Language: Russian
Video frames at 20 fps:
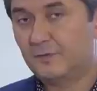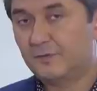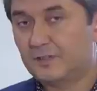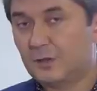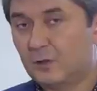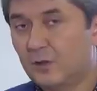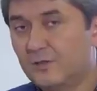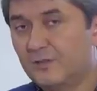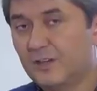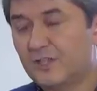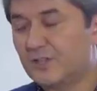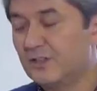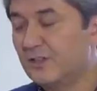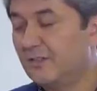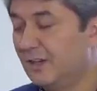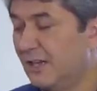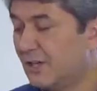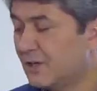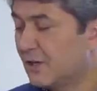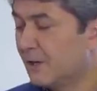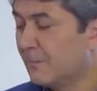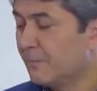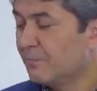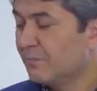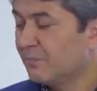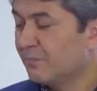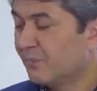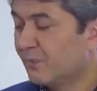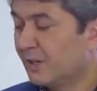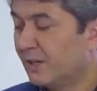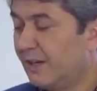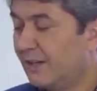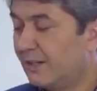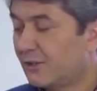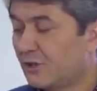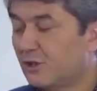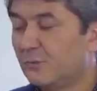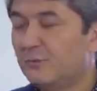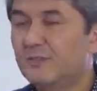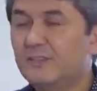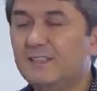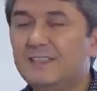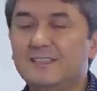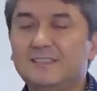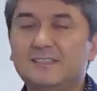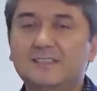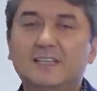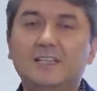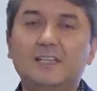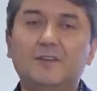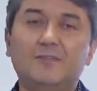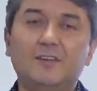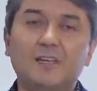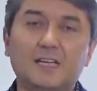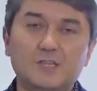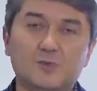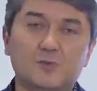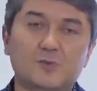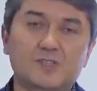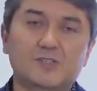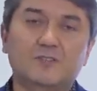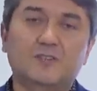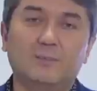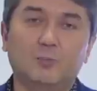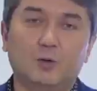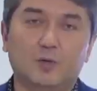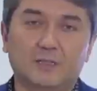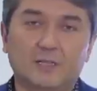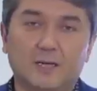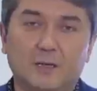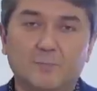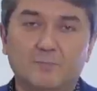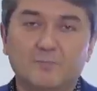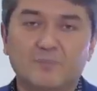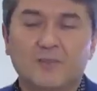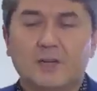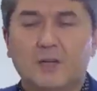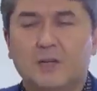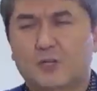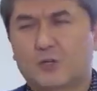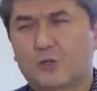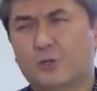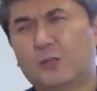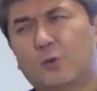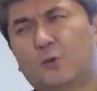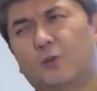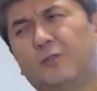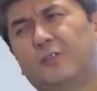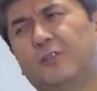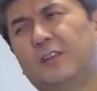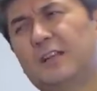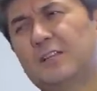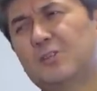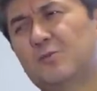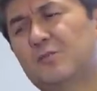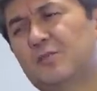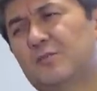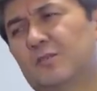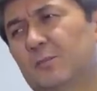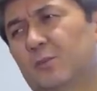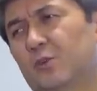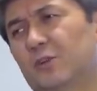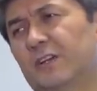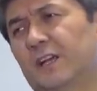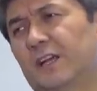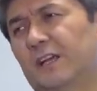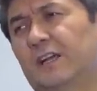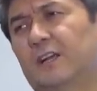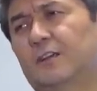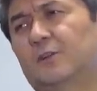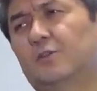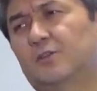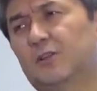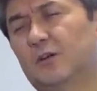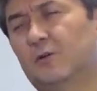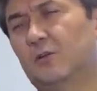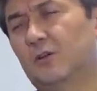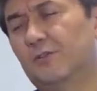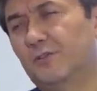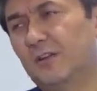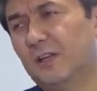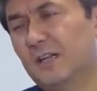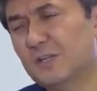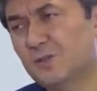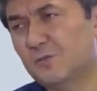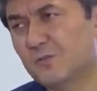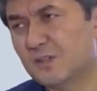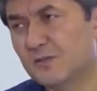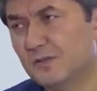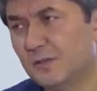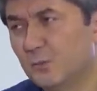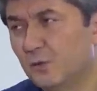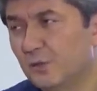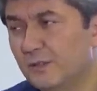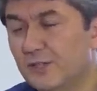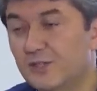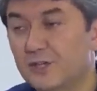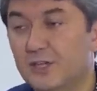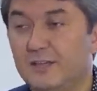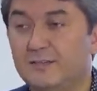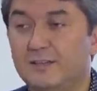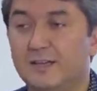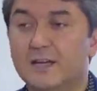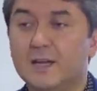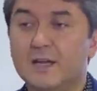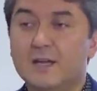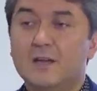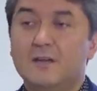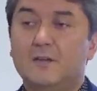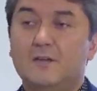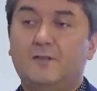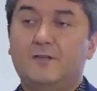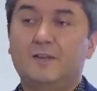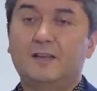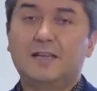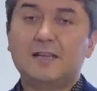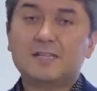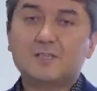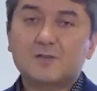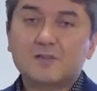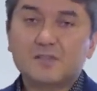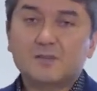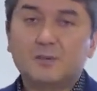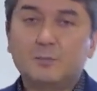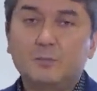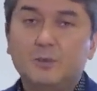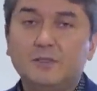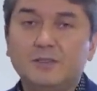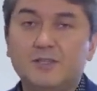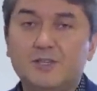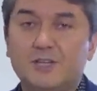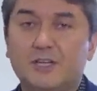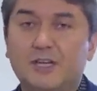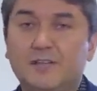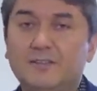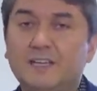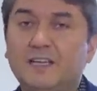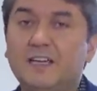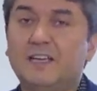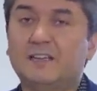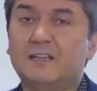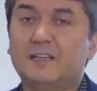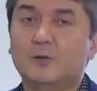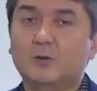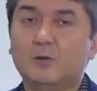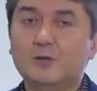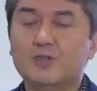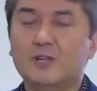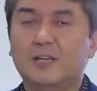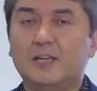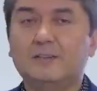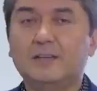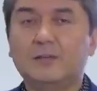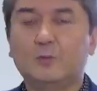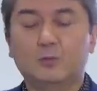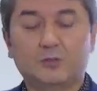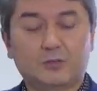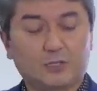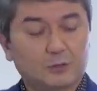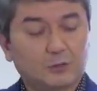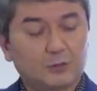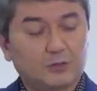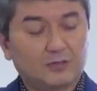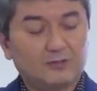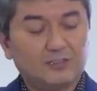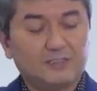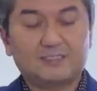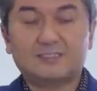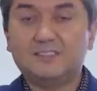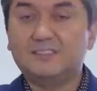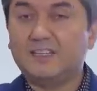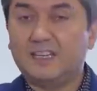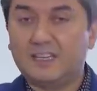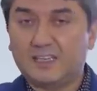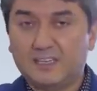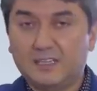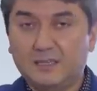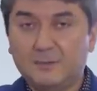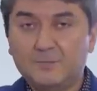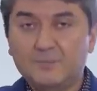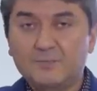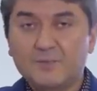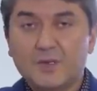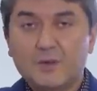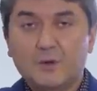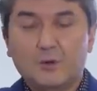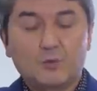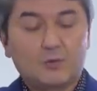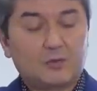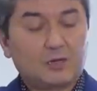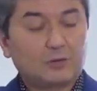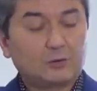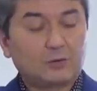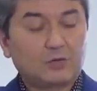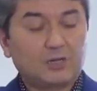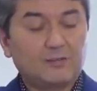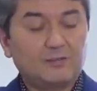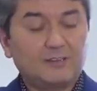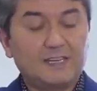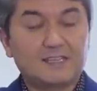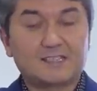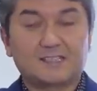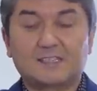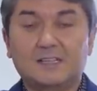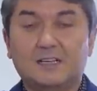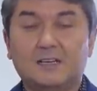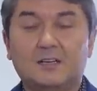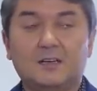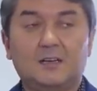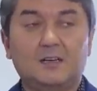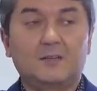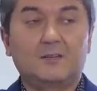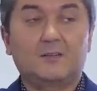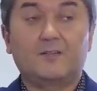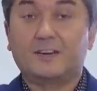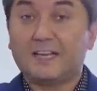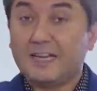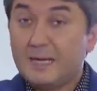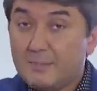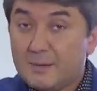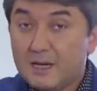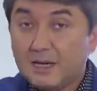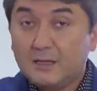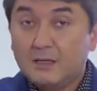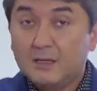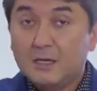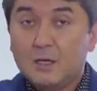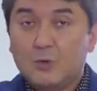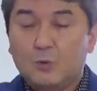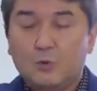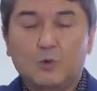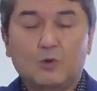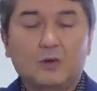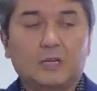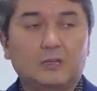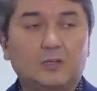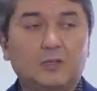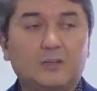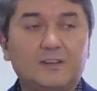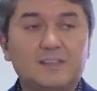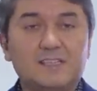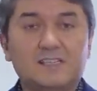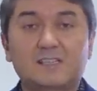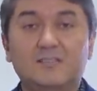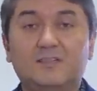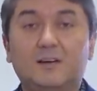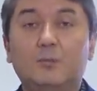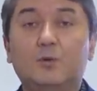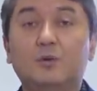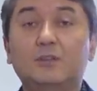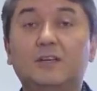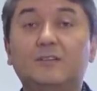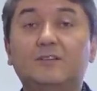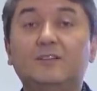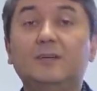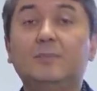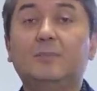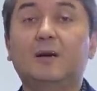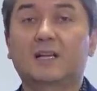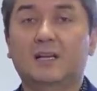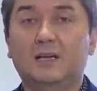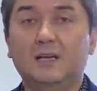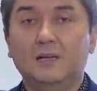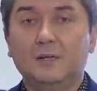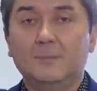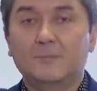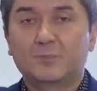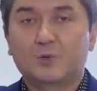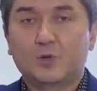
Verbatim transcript: Второй важная вещь, это чтобы вы достигли финансовой свободы. Что такое финансово свободный или кто такой финансово свободный человек? Финансово свободный человек – это тот человек, у которого есть деньги, у которого есть э, время, у которого есть свобода выбора.